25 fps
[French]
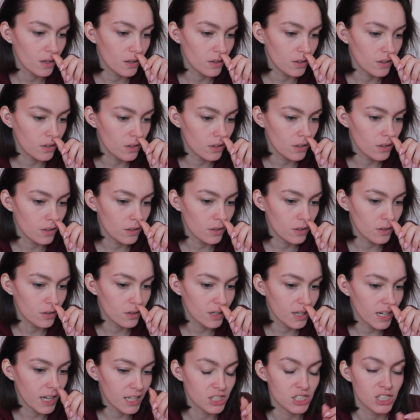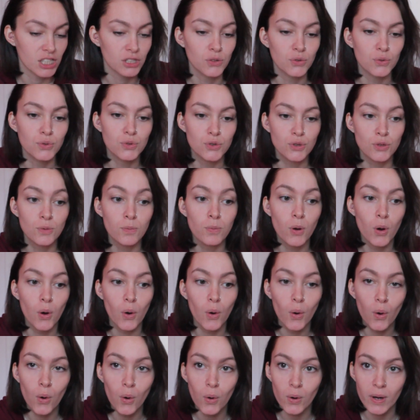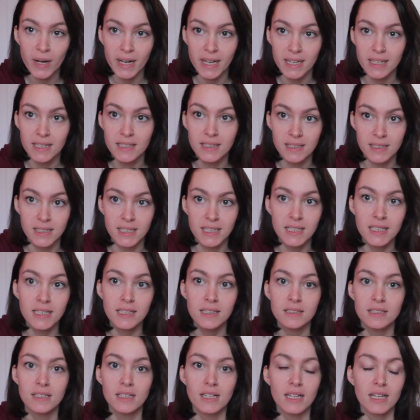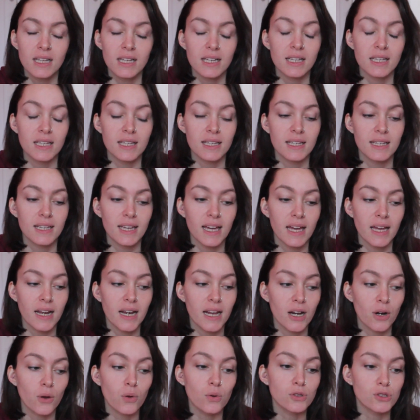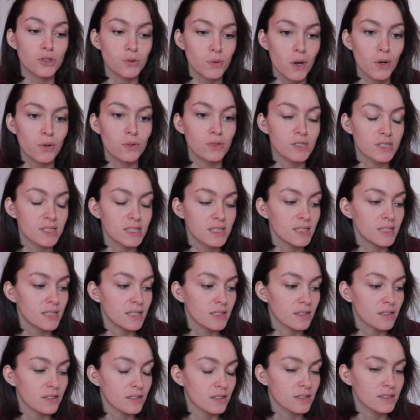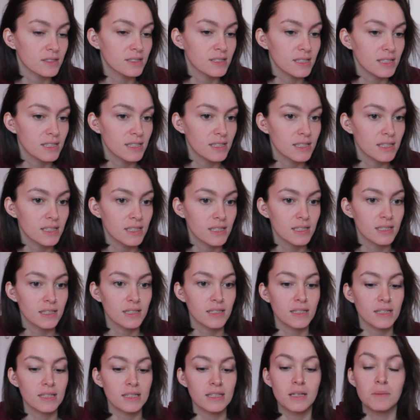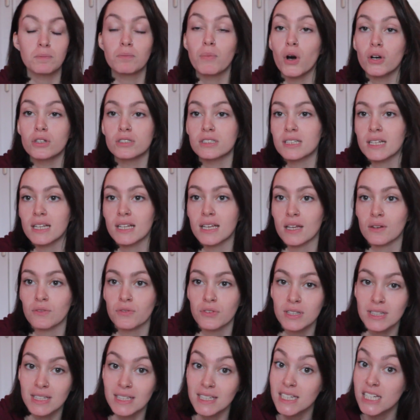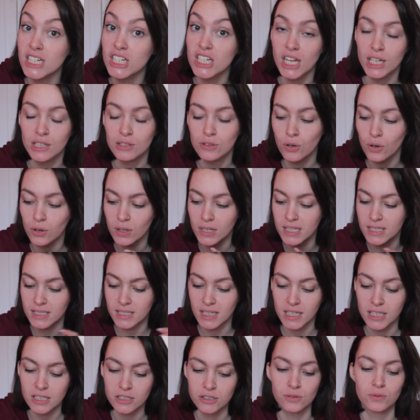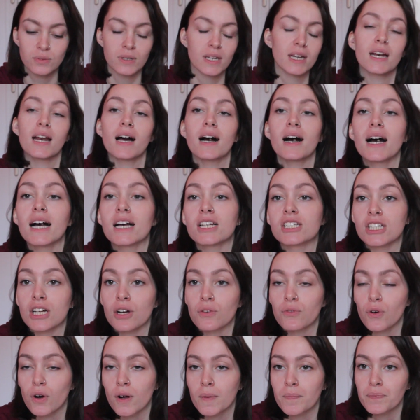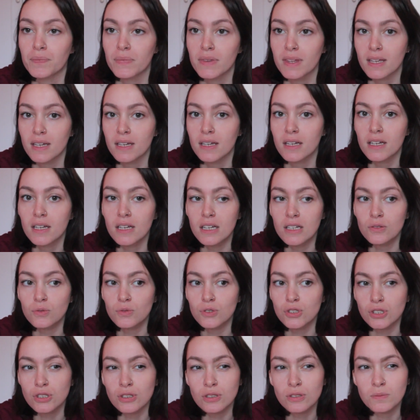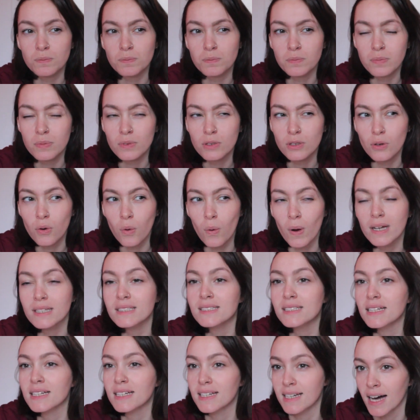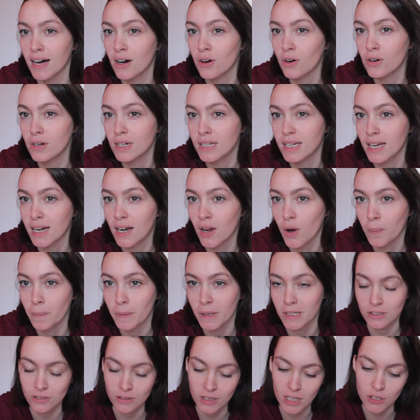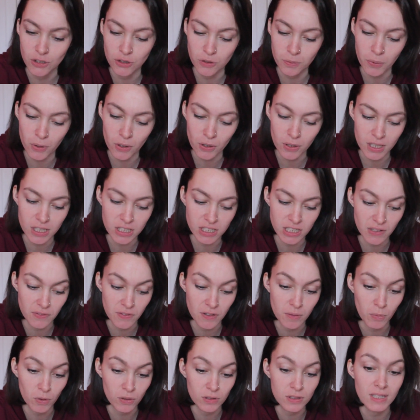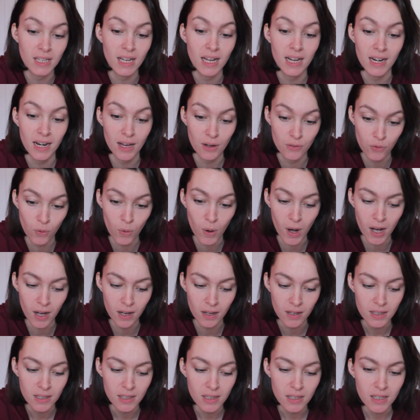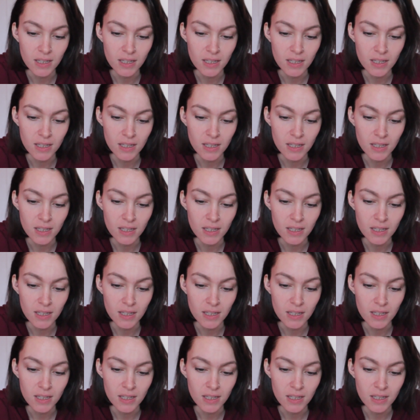euh, la chaîne YouTube Aurélie. Et elle, elle reçoit aussi euh, des, des box click and fit et j'adore les sélections qu'elle a à chaque fois. Donc je crois que c'est Carole qu'elle a en personal shopper et j'avais demandé à la voir